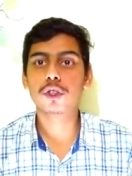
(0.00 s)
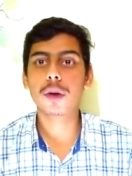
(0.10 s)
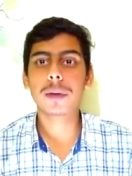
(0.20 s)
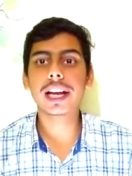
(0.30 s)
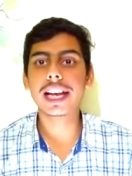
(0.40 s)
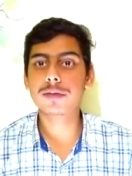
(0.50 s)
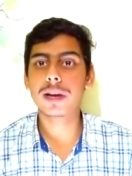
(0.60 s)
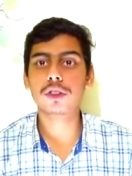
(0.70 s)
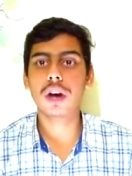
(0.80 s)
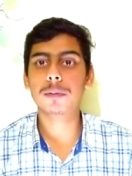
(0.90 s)
सौ रुपए का
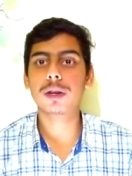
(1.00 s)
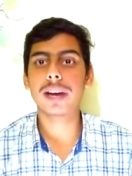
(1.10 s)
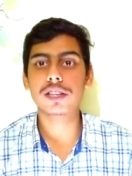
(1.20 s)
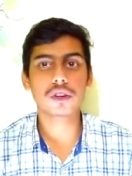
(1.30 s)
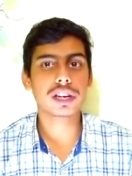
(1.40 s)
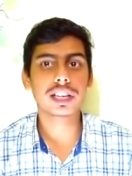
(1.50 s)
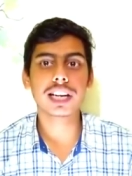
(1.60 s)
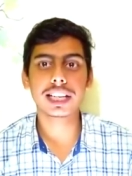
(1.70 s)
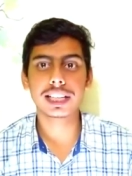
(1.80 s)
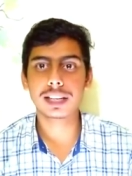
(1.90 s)
कैशबैक तो आपके अमेजोन
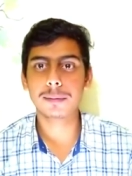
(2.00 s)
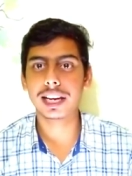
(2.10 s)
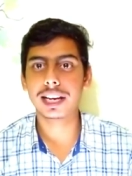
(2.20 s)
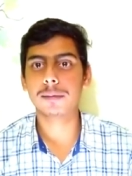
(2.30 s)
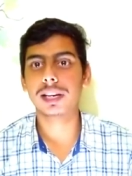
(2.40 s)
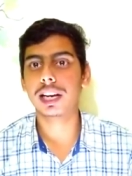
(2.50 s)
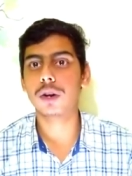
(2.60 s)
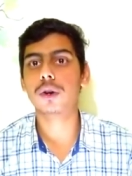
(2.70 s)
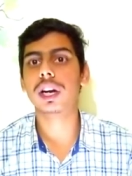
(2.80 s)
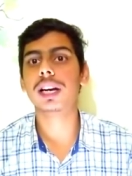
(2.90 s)
क्रेडिट कार्ड के अंदर मिलेगा मिलेगा
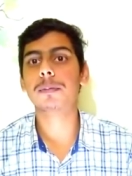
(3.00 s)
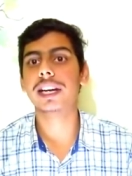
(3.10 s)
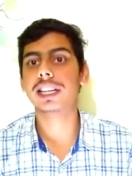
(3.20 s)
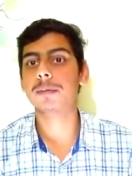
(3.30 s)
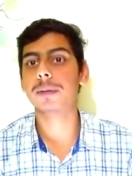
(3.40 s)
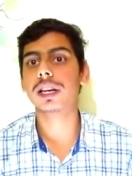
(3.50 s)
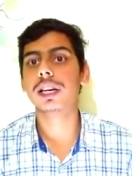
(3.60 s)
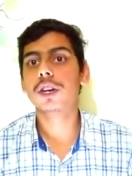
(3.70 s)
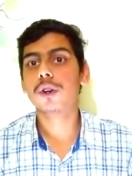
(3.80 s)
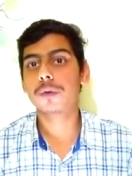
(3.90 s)
और अगर पेटीएम पर
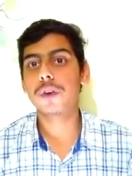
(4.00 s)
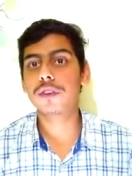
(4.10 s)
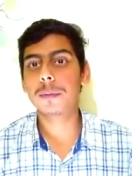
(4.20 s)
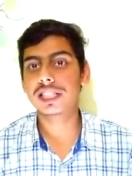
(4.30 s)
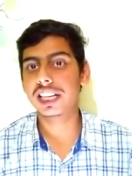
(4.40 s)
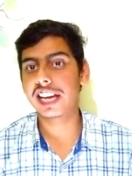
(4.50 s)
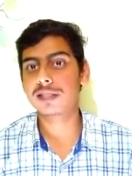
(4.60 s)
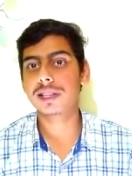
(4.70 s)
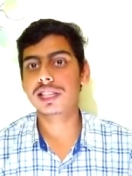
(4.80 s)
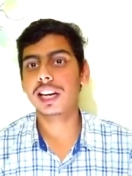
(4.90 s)
फिफ्टी परसेंट
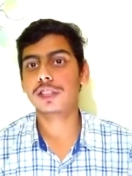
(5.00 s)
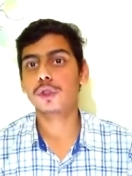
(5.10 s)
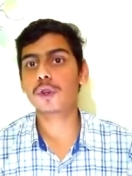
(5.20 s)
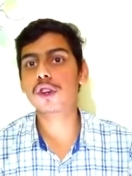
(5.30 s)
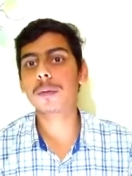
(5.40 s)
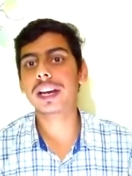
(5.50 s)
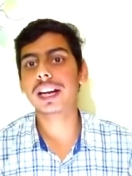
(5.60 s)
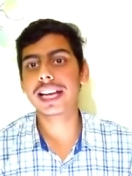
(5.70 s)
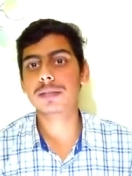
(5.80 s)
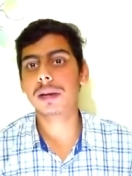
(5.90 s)
कैशबैक चल रहा है तो दो सौ रुपए
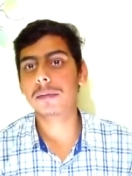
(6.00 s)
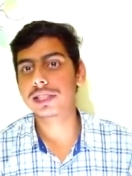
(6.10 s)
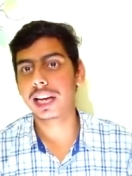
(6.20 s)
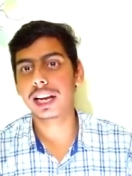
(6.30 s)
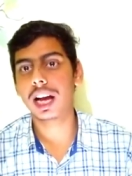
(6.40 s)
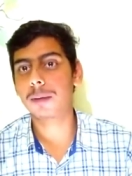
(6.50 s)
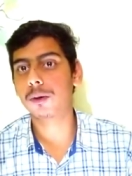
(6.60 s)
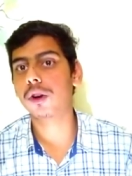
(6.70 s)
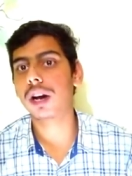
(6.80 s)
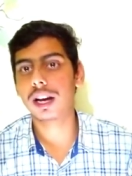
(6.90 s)
का कैशबैक मिल जाएगा
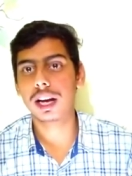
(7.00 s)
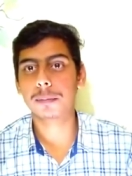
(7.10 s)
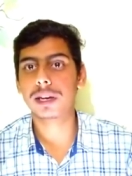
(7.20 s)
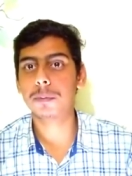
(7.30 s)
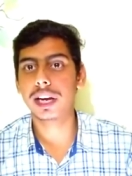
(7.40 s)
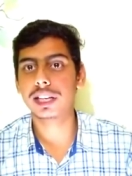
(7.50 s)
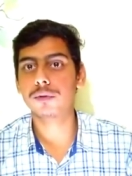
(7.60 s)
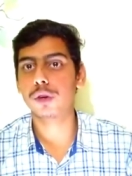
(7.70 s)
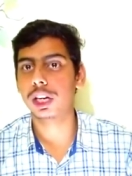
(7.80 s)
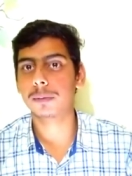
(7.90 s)
आपको आपके
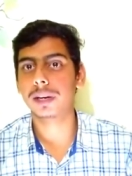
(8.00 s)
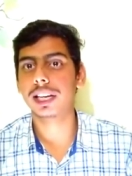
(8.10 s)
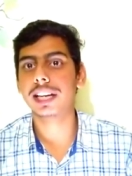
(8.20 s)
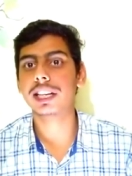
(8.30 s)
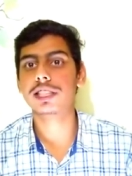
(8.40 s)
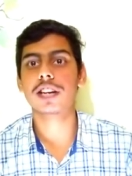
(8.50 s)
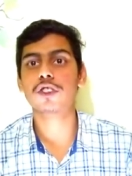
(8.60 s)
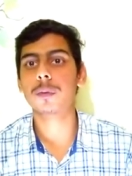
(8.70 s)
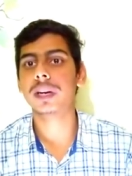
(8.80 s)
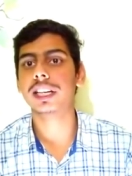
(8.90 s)
पेटीएम वॉलेट पर यानी चार
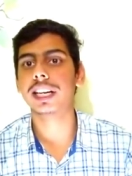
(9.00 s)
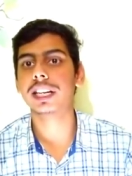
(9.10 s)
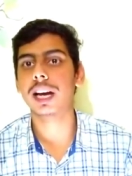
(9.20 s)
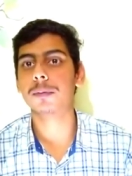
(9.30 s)
सौ रुपए की टिकट